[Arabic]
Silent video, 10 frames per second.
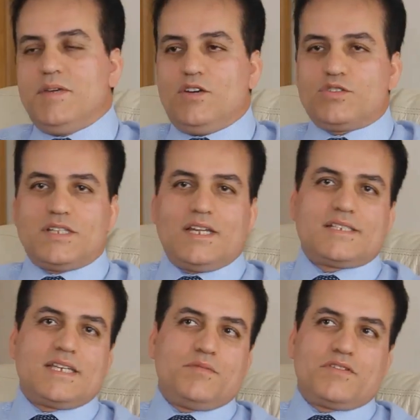يخص
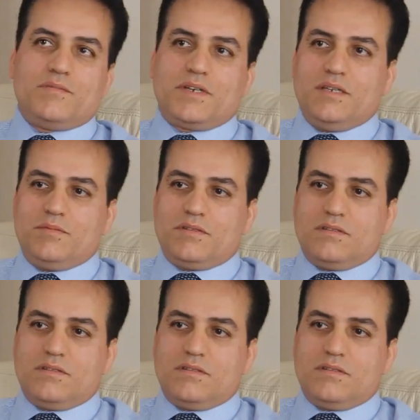الالزهايمر في المغرب